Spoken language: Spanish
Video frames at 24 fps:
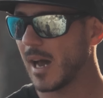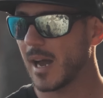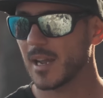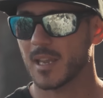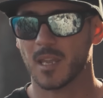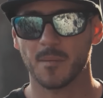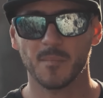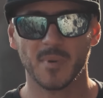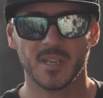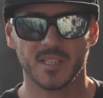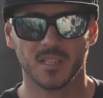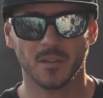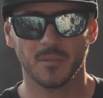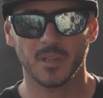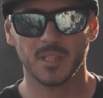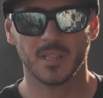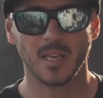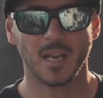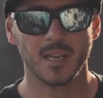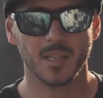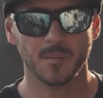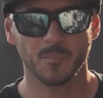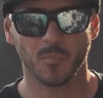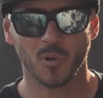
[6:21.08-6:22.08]
Aquí me es de
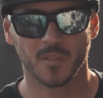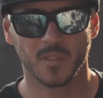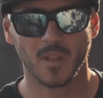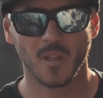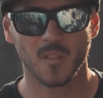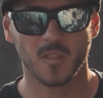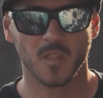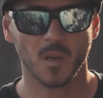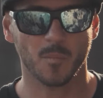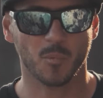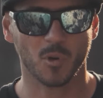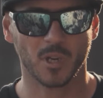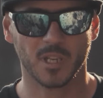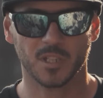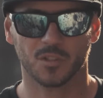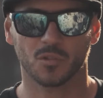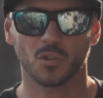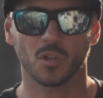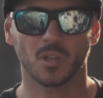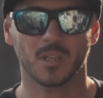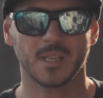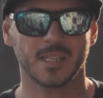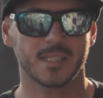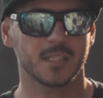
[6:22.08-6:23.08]
vital importancia porque
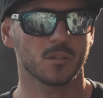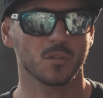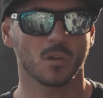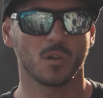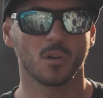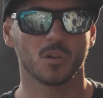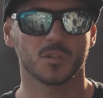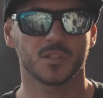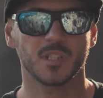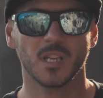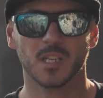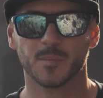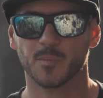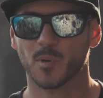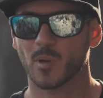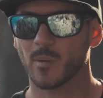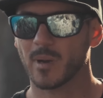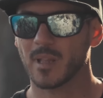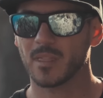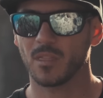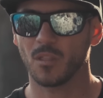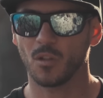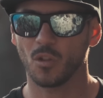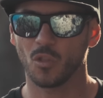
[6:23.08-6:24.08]
estoy casi todos los días
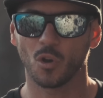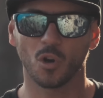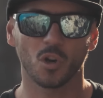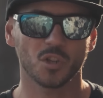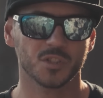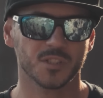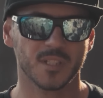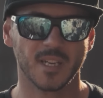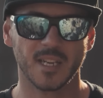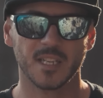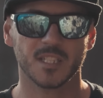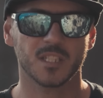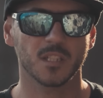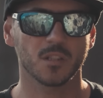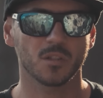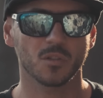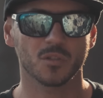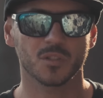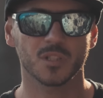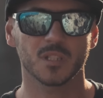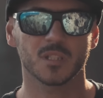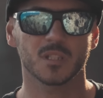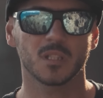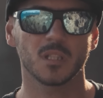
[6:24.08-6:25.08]
probando dos, tres
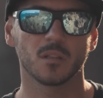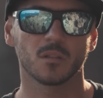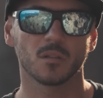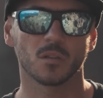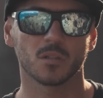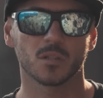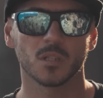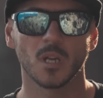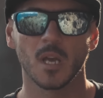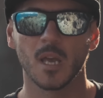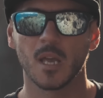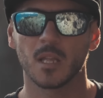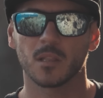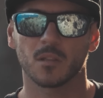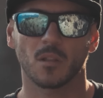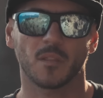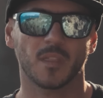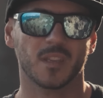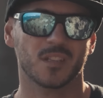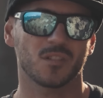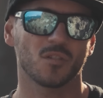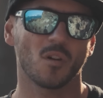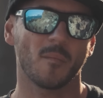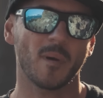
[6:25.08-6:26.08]
sitios distintos,
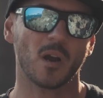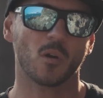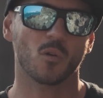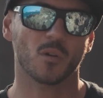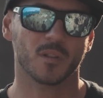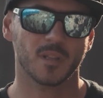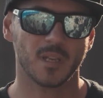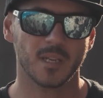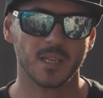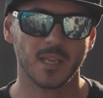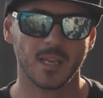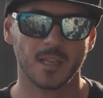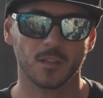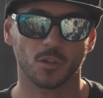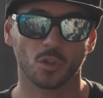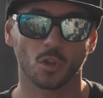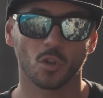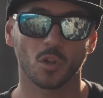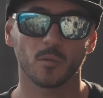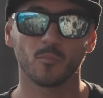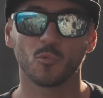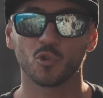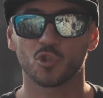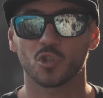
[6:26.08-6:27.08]
entonces no me acordaría de
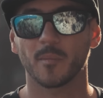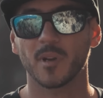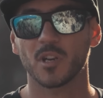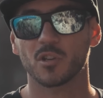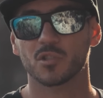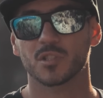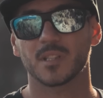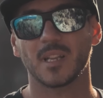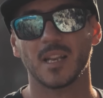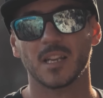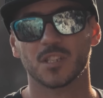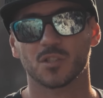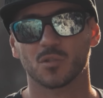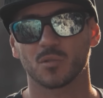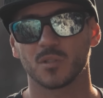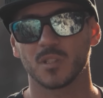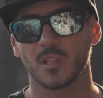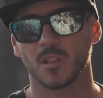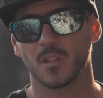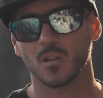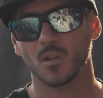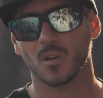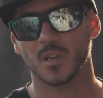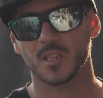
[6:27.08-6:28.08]
todo y mucho menos de las
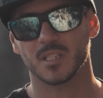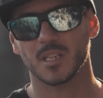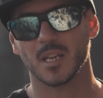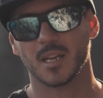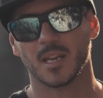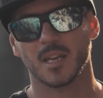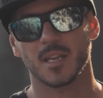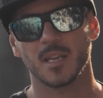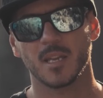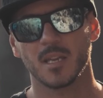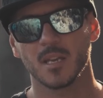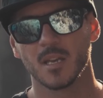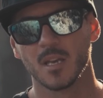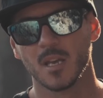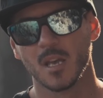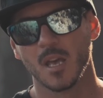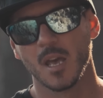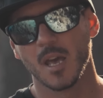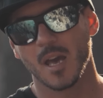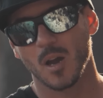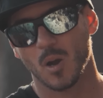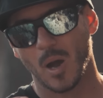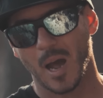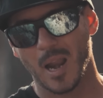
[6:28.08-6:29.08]
condiciones, ya que ahí
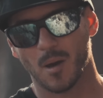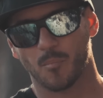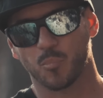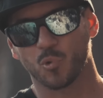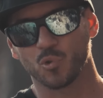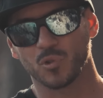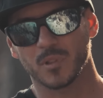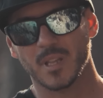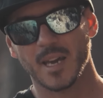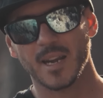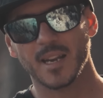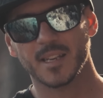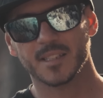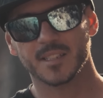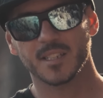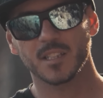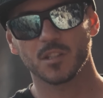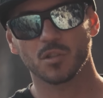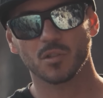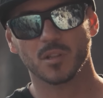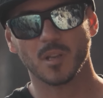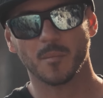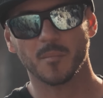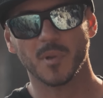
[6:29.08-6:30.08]
al apuntar el
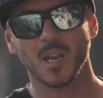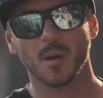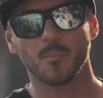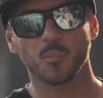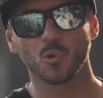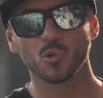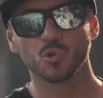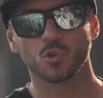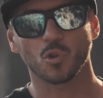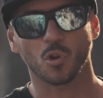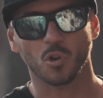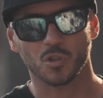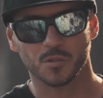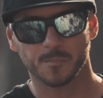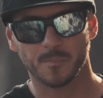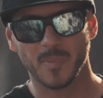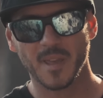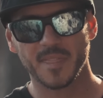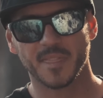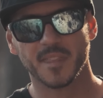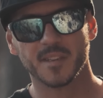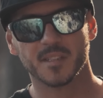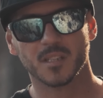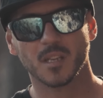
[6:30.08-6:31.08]
sitio también apunto los
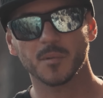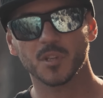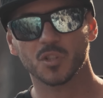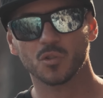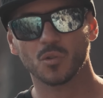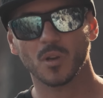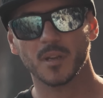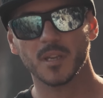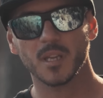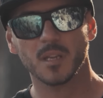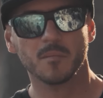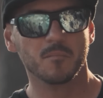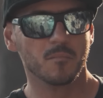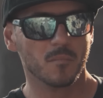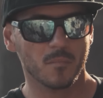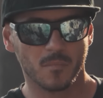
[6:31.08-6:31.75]
peces que he visto ahí